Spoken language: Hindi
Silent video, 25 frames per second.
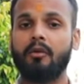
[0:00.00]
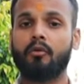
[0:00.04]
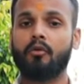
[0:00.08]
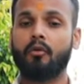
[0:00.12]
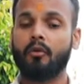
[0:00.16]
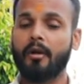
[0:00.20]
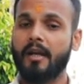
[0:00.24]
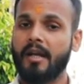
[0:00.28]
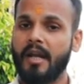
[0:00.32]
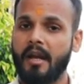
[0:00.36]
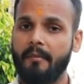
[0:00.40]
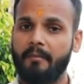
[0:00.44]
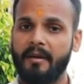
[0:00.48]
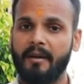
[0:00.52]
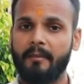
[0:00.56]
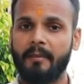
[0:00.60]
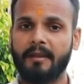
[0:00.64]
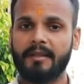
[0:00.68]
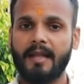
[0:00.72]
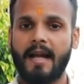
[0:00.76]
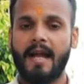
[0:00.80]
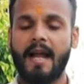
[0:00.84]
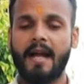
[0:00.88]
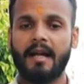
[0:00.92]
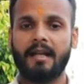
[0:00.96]
उन्होंने ये भी
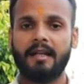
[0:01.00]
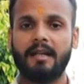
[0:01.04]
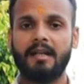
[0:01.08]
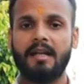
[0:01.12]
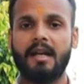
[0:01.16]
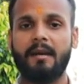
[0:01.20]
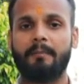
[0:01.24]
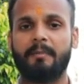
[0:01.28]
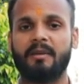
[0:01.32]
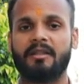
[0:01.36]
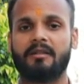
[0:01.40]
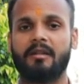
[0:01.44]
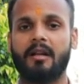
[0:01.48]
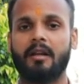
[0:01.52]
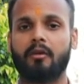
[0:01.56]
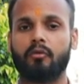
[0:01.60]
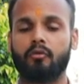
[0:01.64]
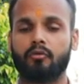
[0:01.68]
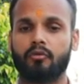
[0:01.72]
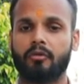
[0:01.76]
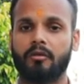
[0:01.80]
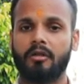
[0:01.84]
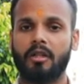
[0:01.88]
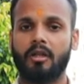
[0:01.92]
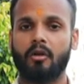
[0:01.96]
बताया कि ये पिछले
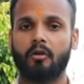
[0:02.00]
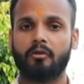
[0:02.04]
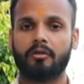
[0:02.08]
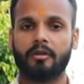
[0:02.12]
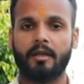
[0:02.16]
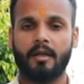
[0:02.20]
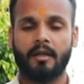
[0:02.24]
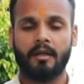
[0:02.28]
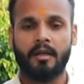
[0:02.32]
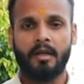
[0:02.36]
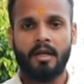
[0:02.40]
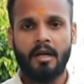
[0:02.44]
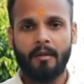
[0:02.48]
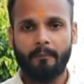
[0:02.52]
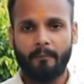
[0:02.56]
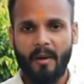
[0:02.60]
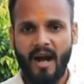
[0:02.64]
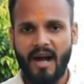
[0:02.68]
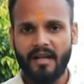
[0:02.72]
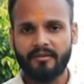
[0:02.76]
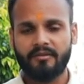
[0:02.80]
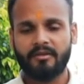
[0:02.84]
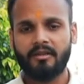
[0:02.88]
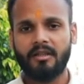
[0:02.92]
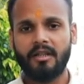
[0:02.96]
कुछ दिनों से
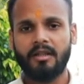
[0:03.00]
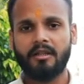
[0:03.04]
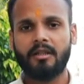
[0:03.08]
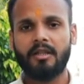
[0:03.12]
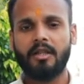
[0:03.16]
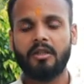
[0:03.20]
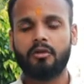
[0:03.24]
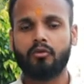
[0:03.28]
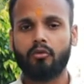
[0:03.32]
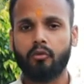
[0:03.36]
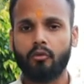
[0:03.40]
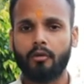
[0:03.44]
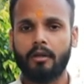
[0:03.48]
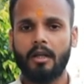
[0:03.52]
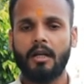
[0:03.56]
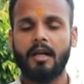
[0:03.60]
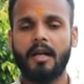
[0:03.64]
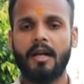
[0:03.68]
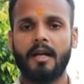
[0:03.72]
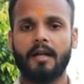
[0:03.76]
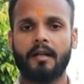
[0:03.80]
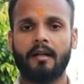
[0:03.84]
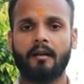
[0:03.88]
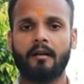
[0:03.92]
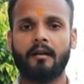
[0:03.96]
पाँच दिन की छुट्टी
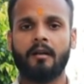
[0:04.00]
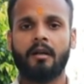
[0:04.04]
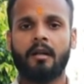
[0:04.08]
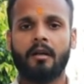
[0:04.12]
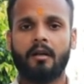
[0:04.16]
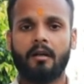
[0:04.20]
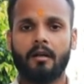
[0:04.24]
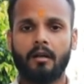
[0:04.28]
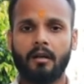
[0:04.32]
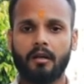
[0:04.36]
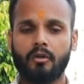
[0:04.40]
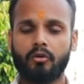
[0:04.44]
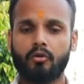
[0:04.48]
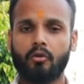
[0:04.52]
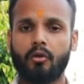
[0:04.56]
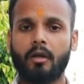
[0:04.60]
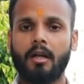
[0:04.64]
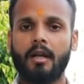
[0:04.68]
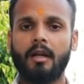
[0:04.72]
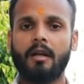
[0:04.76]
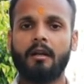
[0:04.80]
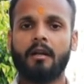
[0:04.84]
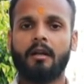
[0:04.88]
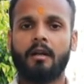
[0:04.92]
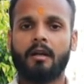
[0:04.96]
लेकर जो
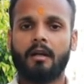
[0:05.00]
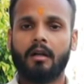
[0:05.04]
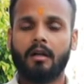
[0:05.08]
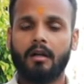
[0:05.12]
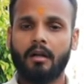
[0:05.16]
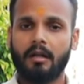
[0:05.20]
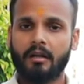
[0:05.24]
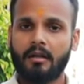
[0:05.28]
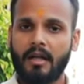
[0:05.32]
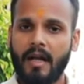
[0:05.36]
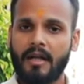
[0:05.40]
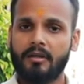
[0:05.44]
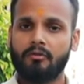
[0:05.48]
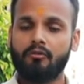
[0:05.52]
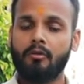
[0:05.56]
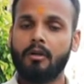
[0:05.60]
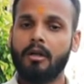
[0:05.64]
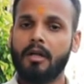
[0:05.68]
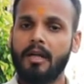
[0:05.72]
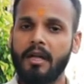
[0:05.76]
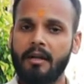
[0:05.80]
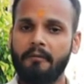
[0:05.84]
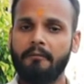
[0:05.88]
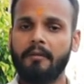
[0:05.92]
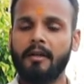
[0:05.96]
है कैजुअल
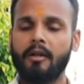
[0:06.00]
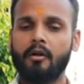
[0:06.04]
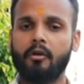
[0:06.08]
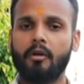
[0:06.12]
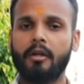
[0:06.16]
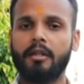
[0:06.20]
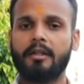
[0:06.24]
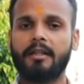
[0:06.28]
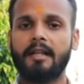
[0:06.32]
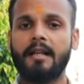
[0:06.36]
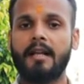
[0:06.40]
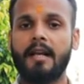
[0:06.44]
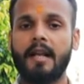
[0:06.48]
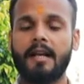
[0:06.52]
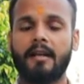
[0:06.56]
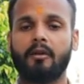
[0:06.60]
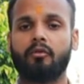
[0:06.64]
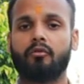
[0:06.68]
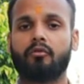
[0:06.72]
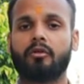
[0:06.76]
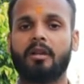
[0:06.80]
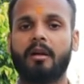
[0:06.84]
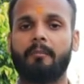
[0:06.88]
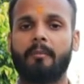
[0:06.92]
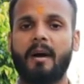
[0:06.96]
लीव ली हुई थी लेकिन
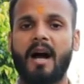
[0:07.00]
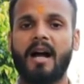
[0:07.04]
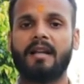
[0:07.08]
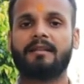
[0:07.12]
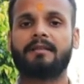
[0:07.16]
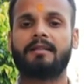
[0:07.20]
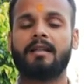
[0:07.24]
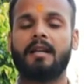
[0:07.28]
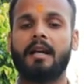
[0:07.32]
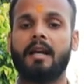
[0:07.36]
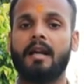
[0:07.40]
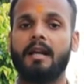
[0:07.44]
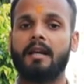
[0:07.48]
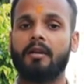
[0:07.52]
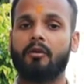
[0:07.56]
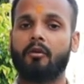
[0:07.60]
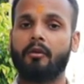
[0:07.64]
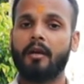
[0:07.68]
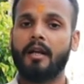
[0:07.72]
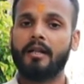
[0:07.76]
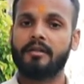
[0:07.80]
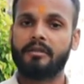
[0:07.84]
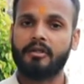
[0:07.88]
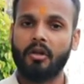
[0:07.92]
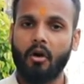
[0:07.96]
उसके बाद से
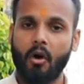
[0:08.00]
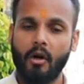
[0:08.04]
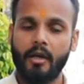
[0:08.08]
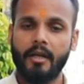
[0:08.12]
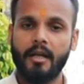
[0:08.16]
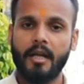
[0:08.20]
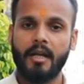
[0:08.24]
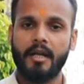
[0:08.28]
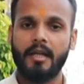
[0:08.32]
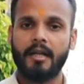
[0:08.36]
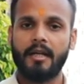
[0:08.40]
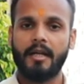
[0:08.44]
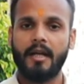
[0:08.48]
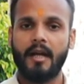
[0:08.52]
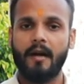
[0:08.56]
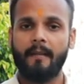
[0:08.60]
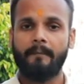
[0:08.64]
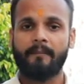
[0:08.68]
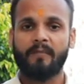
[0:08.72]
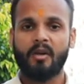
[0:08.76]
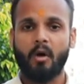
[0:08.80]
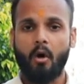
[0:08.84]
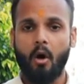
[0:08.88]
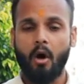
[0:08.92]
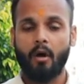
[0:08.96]
इन्होंने ज्वाइन नहीं किया
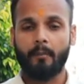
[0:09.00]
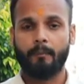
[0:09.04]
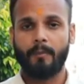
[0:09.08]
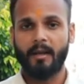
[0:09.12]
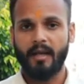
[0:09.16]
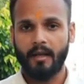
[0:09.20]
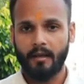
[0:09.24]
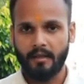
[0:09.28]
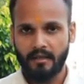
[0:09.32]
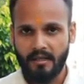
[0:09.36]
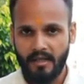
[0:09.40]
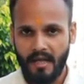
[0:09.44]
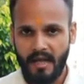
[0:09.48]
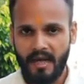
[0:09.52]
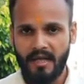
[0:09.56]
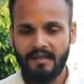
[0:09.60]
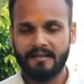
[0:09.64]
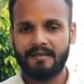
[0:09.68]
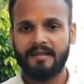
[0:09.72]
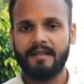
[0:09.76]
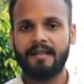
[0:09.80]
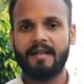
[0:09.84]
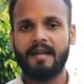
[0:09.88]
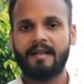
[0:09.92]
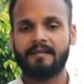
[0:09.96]
और फिर ये
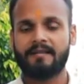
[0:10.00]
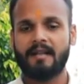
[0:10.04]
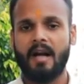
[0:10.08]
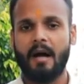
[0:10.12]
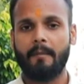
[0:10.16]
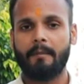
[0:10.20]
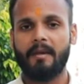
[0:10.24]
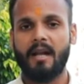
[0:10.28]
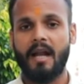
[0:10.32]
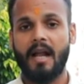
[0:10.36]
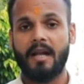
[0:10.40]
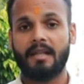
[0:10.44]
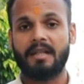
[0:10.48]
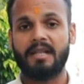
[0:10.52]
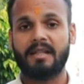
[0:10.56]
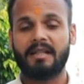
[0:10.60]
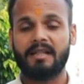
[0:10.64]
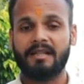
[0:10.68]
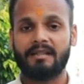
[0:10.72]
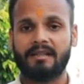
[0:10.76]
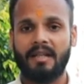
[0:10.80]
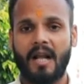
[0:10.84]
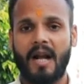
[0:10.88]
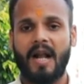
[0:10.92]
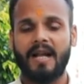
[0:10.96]
इंसिडेंट सामने आया कि
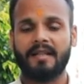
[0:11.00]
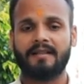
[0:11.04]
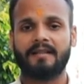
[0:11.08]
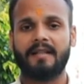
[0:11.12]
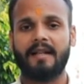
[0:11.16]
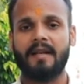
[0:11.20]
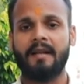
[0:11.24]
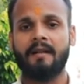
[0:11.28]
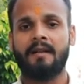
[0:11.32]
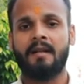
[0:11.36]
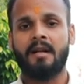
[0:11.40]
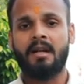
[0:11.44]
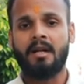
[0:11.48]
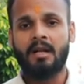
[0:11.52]
किस तरह से